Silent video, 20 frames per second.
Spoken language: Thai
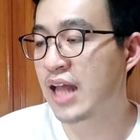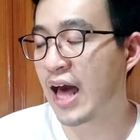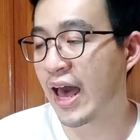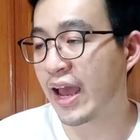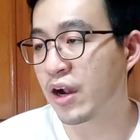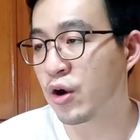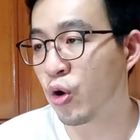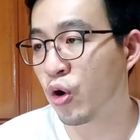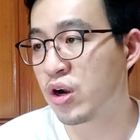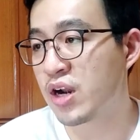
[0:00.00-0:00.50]
หลาย
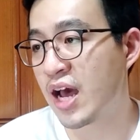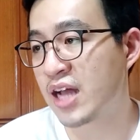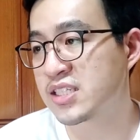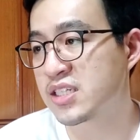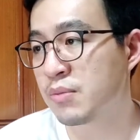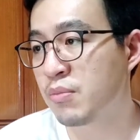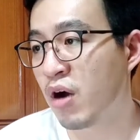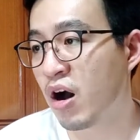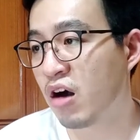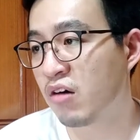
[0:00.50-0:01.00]
คนอาจ
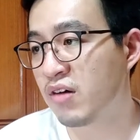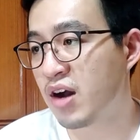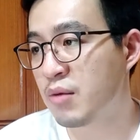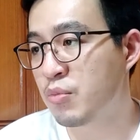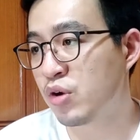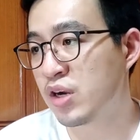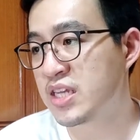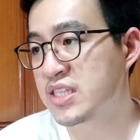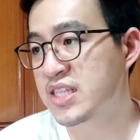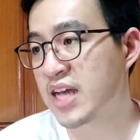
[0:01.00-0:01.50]
จะมองว่า
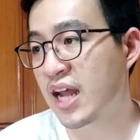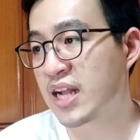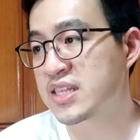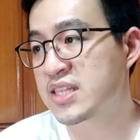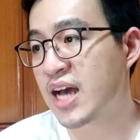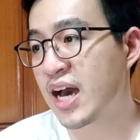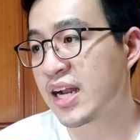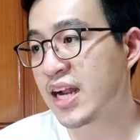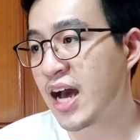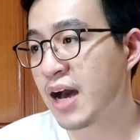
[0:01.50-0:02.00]
บริษัทส
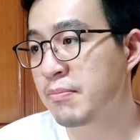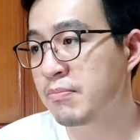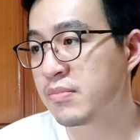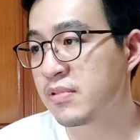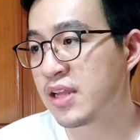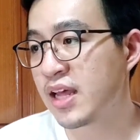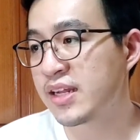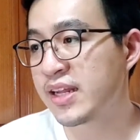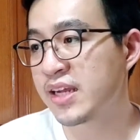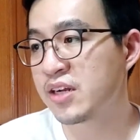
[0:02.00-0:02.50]
ตาร์ทอัพ
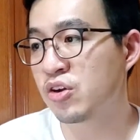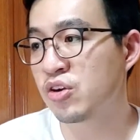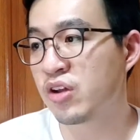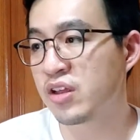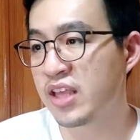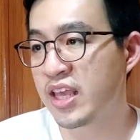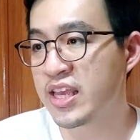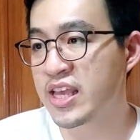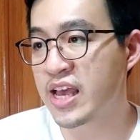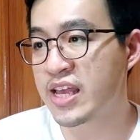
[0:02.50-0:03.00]
และเทคโนโล
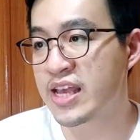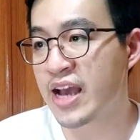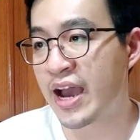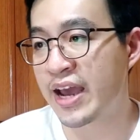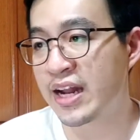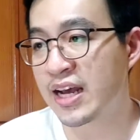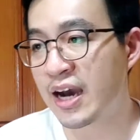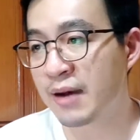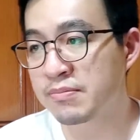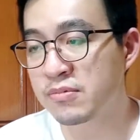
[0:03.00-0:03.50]
ยีให
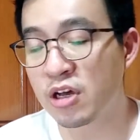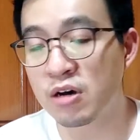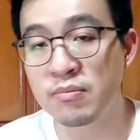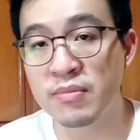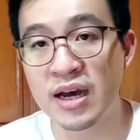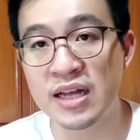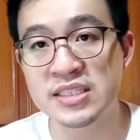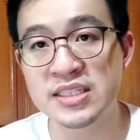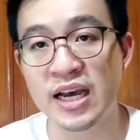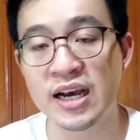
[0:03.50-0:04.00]
ญ่ๆนะครับต้อง
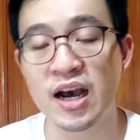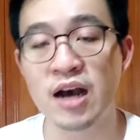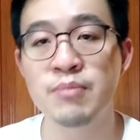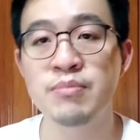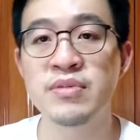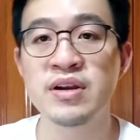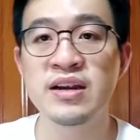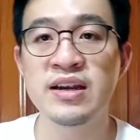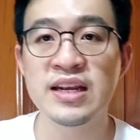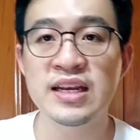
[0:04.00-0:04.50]
มาจากอ
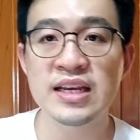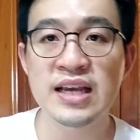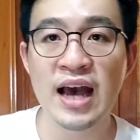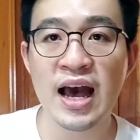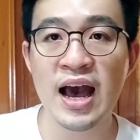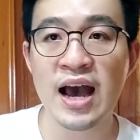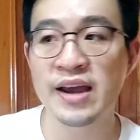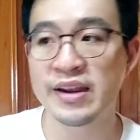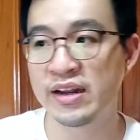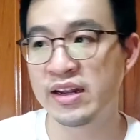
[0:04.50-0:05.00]
เมริกา
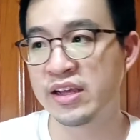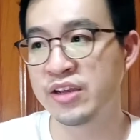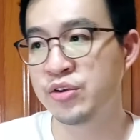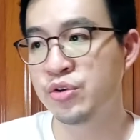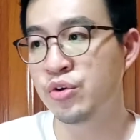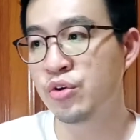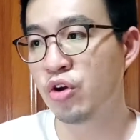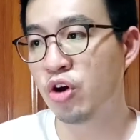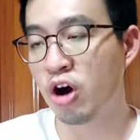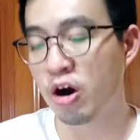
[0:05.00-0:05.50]
หรือ
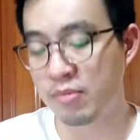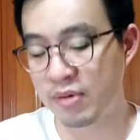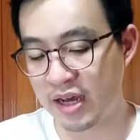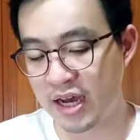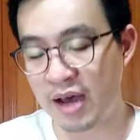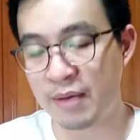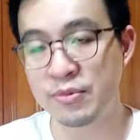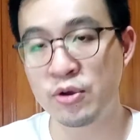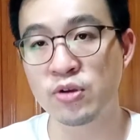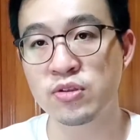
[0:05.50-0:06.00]
ยุโรปนะค
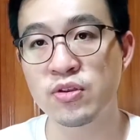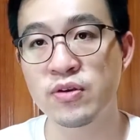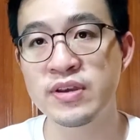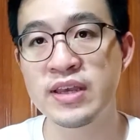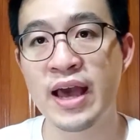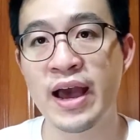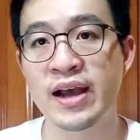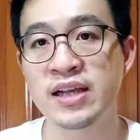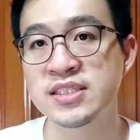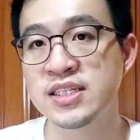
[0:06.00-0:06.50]
รับยกตัวอ
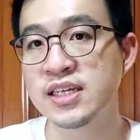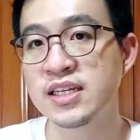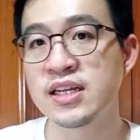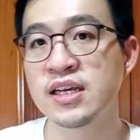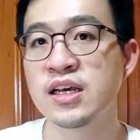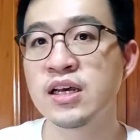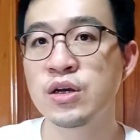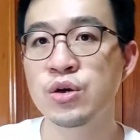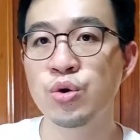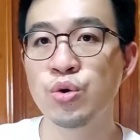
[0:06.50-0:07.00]
ย่างเช่น
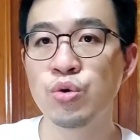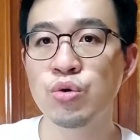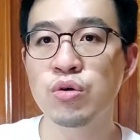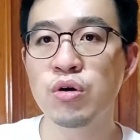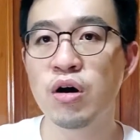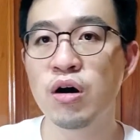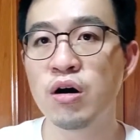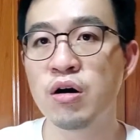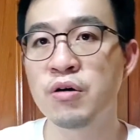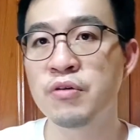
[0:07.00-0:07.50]

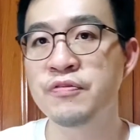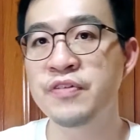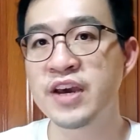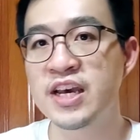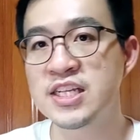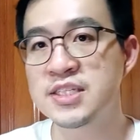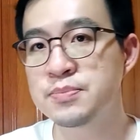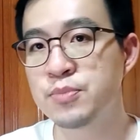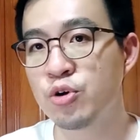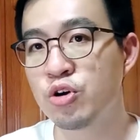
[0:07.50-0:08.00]
Google
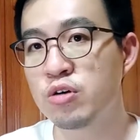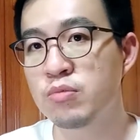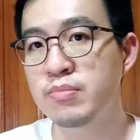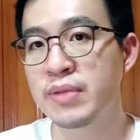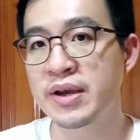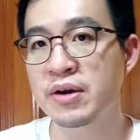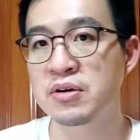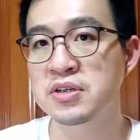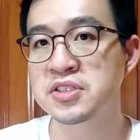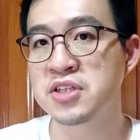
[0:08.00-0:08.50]
Facebook
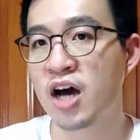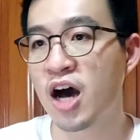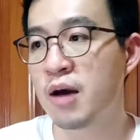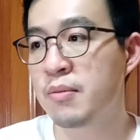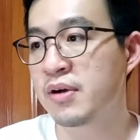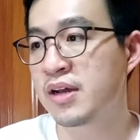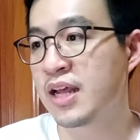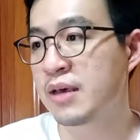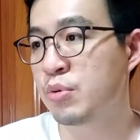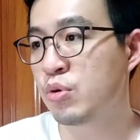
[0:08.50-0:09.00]
Microsoft
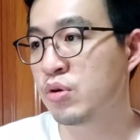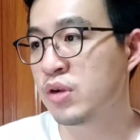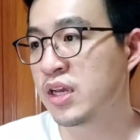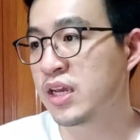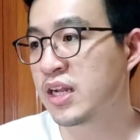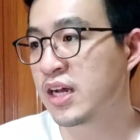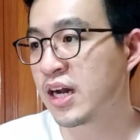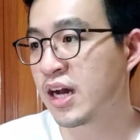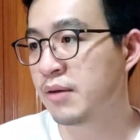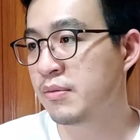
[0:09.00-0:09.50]
อะไรพวกนี้
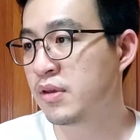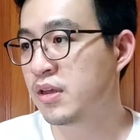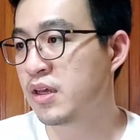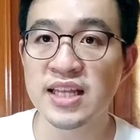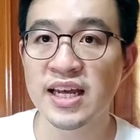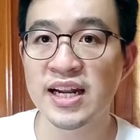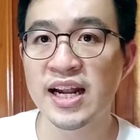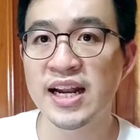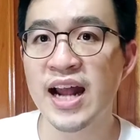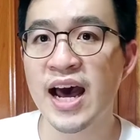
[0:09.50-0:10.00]
นะครับ
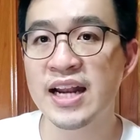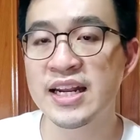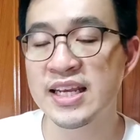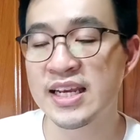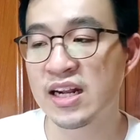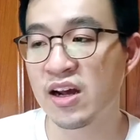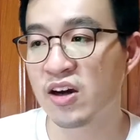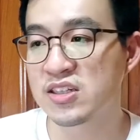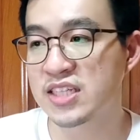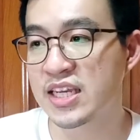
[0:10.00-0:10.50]
แต่นานๆที
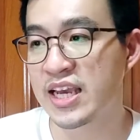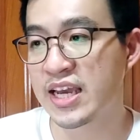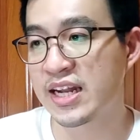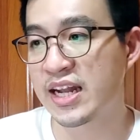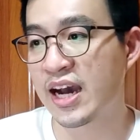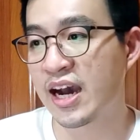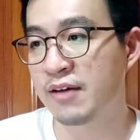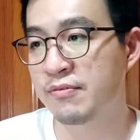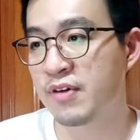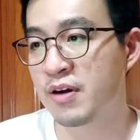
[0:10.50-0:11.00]
เราก็จะเห็น
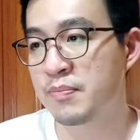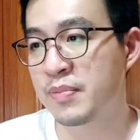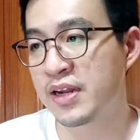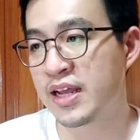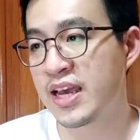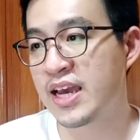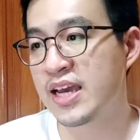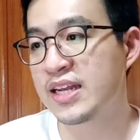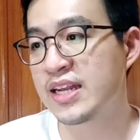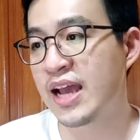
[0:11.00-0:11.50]
นะครับว่าประ
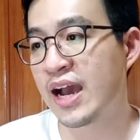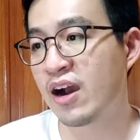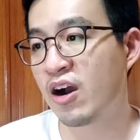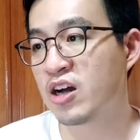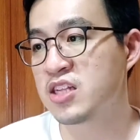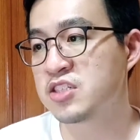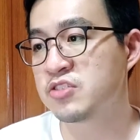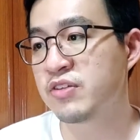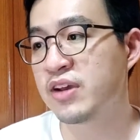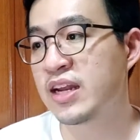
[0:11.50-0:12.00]
เทศอย่างออ
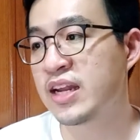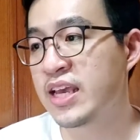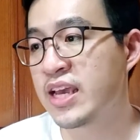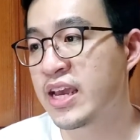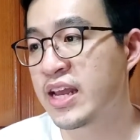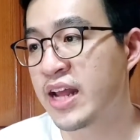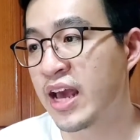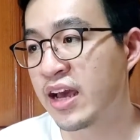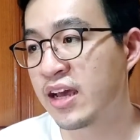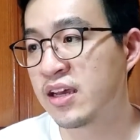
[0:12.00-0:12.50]
สเตรเลีย
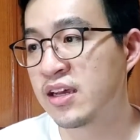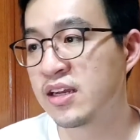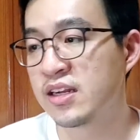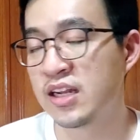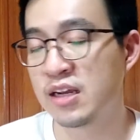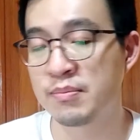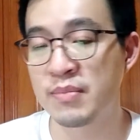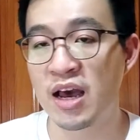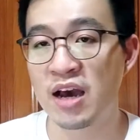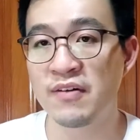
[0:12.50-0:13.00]
เนี่ย
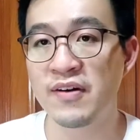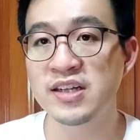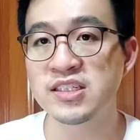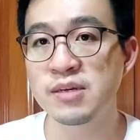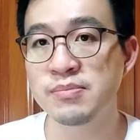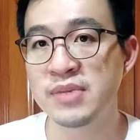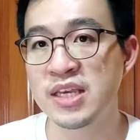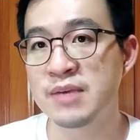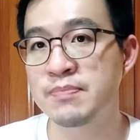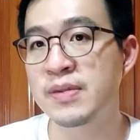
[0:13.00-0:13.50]
ถึงแม้ว่าจะ
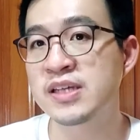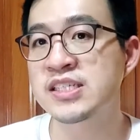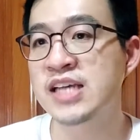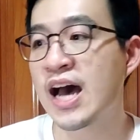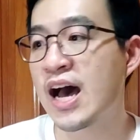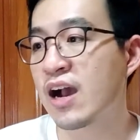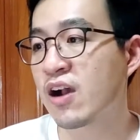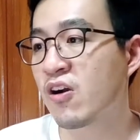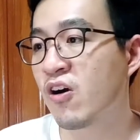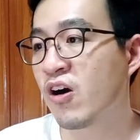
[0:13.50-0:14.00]
มีประ
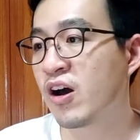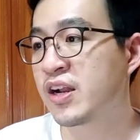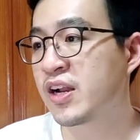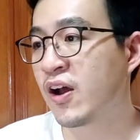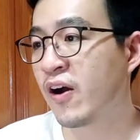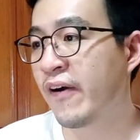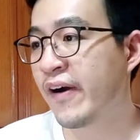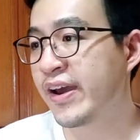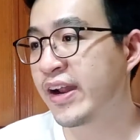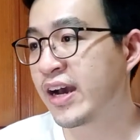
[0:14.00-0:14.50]
ชากร
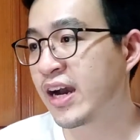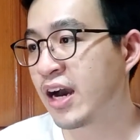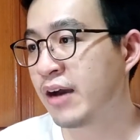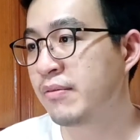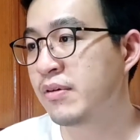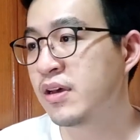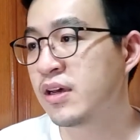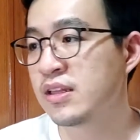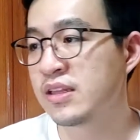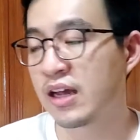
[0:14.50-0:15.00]
น้อยนะครับ
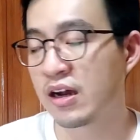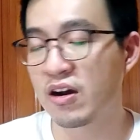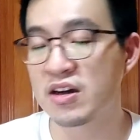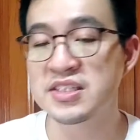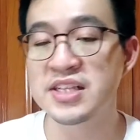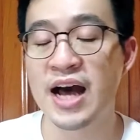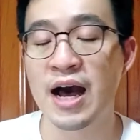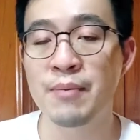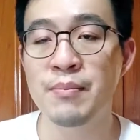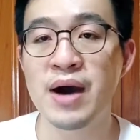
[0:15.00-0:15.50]
แต่ก็
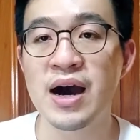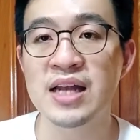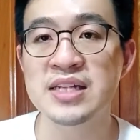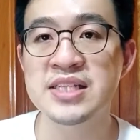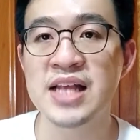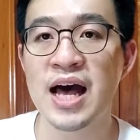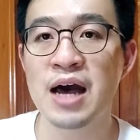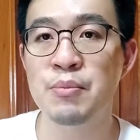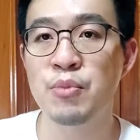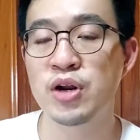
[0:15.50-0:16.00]
สามารถส
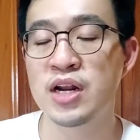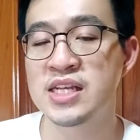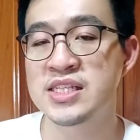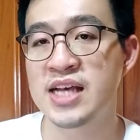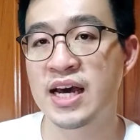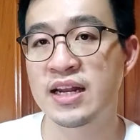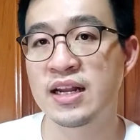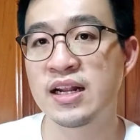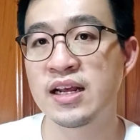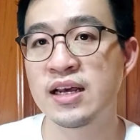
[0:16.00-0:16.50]
ร้างบริ
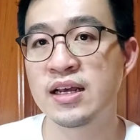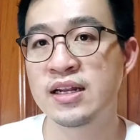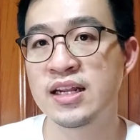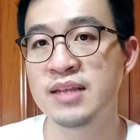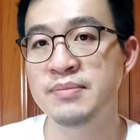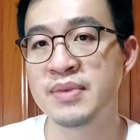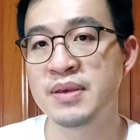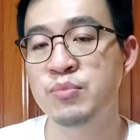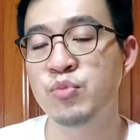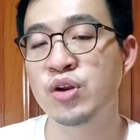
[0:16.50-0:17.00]
ษัทที่
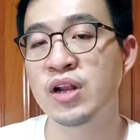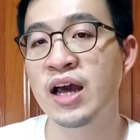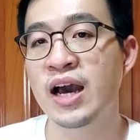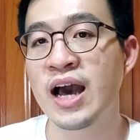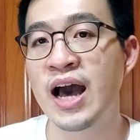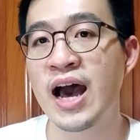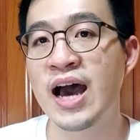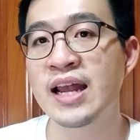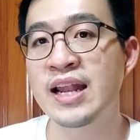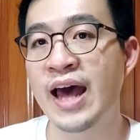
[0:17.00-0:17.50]
มีมูล
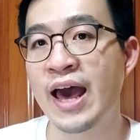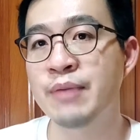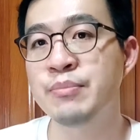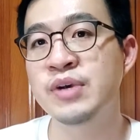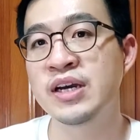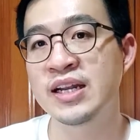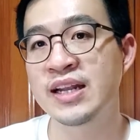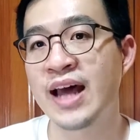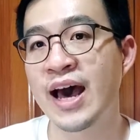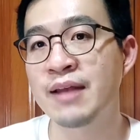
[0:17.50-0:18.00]
ค่าหลายห
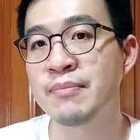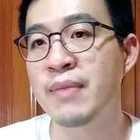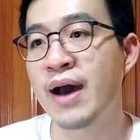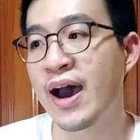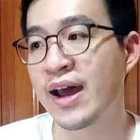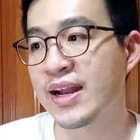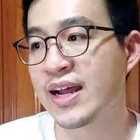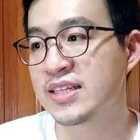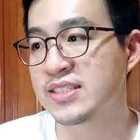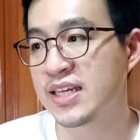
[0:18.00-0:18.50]
มื่นล้านบา
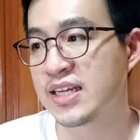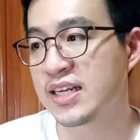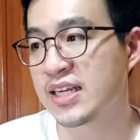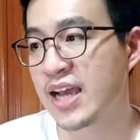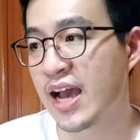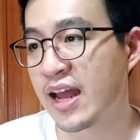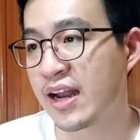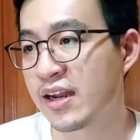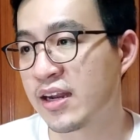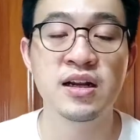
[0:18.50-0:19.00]
ทได้เช่น
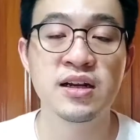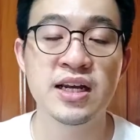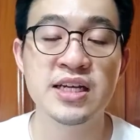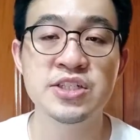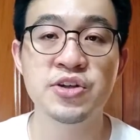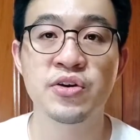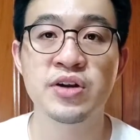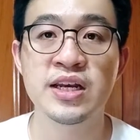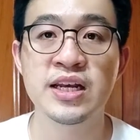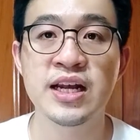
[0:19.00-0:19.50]
กัน ใน
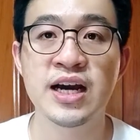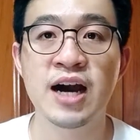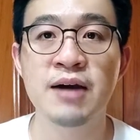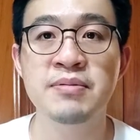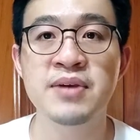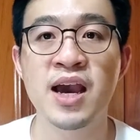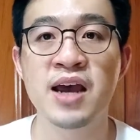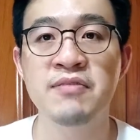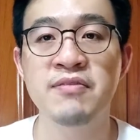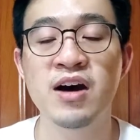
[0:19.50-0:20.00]
ส่วนนี้นะครับ
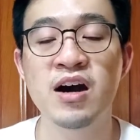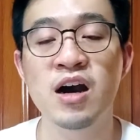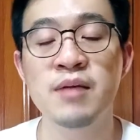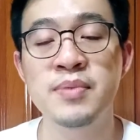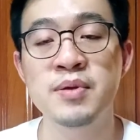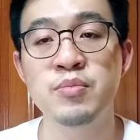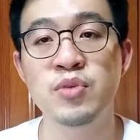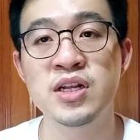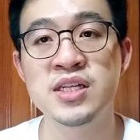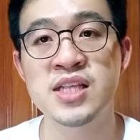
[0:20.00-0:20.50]
แคนว่าก็เป็
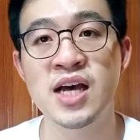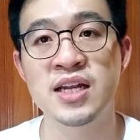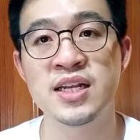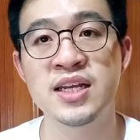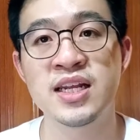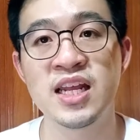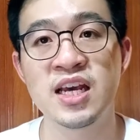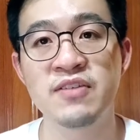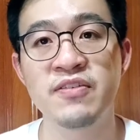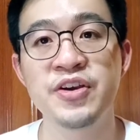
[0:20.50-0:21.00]
นบริษัท
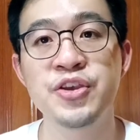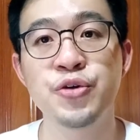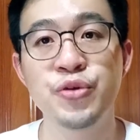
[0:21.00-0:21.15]
ที่เรียกว่า